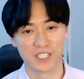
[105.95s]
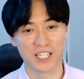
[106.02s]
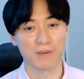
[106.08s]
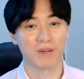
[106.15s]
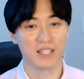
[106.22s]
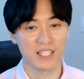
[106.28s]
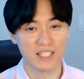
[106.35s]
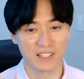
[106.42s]
茶
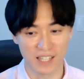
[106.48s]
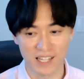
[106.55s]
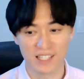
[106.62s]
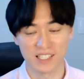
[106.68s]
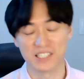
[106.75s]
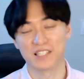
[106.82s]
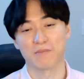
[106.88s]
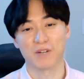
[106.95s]
番ですね。
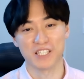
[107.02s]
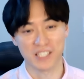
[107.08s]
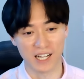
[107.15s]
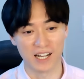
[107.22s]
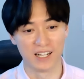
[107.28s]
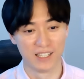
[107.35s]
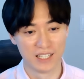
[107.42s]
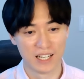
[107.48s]
知ってまし
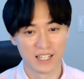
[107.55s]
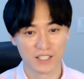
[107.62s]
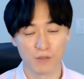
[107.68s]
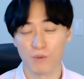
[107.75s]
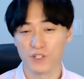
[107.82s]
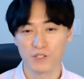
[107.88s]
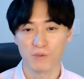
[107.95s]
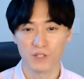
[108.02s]
た。そ
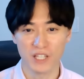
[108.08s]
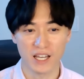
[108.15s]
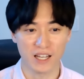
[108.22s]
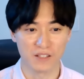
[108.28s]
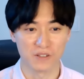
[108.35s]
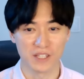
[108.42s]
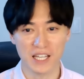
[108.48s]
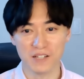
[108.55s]
もそもね、
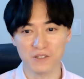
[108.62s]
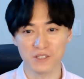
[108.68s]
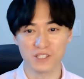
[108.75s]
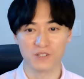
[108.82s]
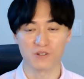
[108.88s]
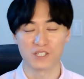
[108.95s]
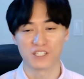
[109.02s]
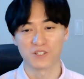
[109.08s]

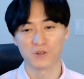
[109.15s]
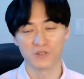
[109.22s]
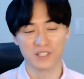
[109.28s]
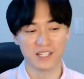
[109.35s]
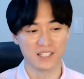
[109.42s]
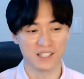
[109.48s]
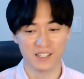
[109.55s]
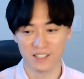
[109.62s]
NEXT に招
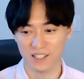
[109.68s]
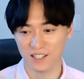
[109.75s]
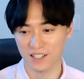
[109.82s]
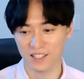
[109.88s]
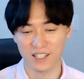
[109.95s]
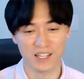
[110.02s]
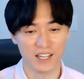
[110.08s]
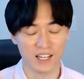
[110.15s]
待された
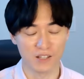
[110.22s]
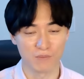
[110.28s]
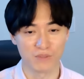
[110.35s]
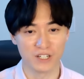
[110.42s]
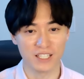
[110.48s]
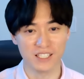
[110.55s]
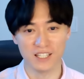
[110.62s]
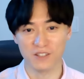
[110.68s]
方へ、
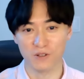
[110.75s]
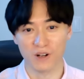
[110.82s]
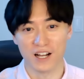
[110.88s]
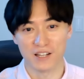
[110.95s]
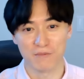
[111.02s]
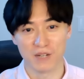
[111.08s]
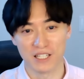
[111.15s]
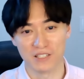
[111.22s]
プレゼントが
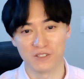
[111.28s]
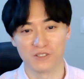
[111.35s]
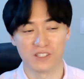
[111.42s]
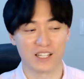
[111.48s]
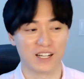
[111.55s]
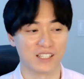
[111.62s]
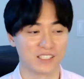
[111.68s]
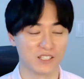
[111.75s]
ありますっ
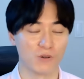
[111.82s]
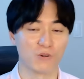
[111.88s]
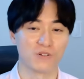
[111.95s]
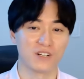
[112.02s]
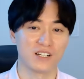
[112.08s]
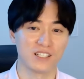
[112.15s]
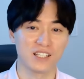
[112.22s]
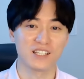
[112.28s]
て感じで送
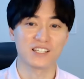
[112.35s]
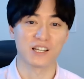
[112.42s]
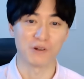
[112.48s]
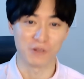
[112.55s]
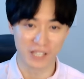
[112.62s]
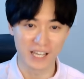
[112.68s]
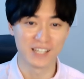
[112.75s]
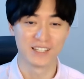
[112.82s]
られてきた
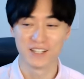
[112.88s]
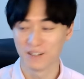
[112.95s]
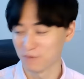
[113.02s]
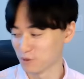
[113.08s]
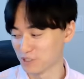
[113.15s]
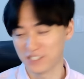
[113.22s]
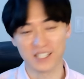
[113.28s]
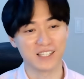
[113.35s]
ので、
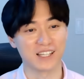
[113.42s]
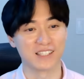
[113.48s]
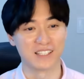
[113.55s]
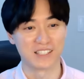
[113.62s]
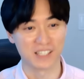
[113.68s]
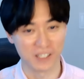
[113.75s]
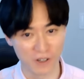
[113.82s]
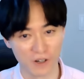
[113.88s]
もうしてたんで
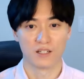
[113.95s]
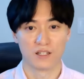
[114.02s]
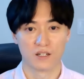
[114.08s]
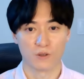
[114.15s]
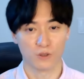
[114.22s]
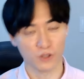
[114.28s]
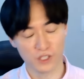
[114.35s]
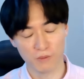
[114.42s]
すけど、
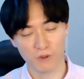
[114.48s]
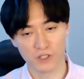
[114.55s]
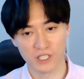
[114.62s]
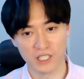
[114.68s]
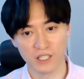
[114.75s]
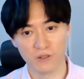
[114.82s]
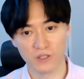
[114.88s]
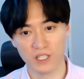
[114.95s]
今年も
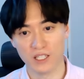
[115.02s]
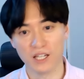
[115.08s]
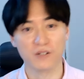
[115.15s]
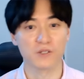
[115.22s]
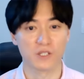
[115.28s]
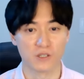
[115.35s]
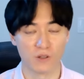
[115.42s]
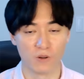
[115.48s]
COD
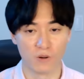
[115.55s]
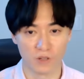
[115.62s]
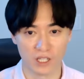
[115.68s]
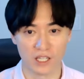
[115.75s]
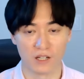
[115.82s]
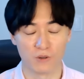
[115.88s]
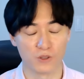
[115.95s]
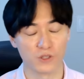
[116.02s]
NEXT の方
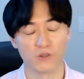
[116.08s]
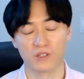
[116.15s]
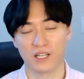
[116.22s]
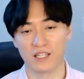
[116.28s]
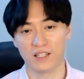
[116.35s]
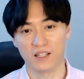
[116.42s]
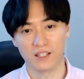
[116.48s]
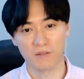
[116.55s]
にご招
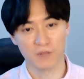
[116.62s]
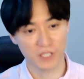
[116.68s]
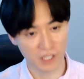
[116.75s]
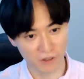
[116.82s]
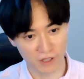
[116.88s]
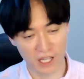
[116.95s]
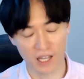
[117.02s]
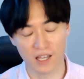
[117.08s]
待いただきまし
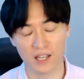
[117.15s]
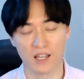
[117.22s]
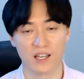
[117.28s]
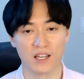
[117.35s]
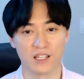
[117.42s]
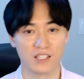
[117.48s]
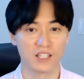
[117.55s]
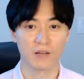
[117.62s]
たの
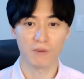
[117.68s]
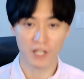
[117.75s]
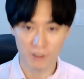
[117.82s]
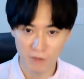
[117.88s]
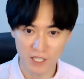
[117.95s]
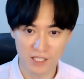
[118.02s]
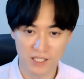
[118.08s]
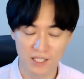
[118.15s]
で、行ってまいり
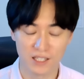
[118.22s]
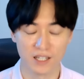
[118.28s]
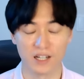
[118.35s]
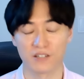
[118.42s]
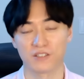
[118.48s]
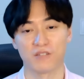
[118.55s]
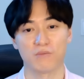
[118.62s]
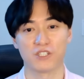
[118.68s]
ます。
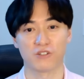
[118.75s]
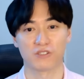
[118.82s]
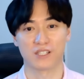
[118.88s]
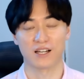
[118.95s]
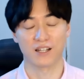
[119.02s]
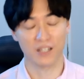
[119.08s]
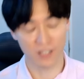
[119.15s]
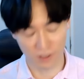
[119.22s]
アクティビジョン
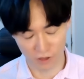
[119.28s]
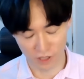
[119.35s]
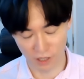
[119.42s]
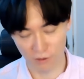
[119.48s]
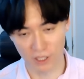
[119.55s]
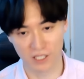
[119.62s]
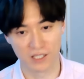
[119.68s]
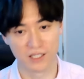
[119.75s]
さんありがとうござ
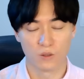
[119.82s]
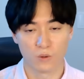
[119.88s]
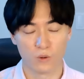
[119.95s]
います。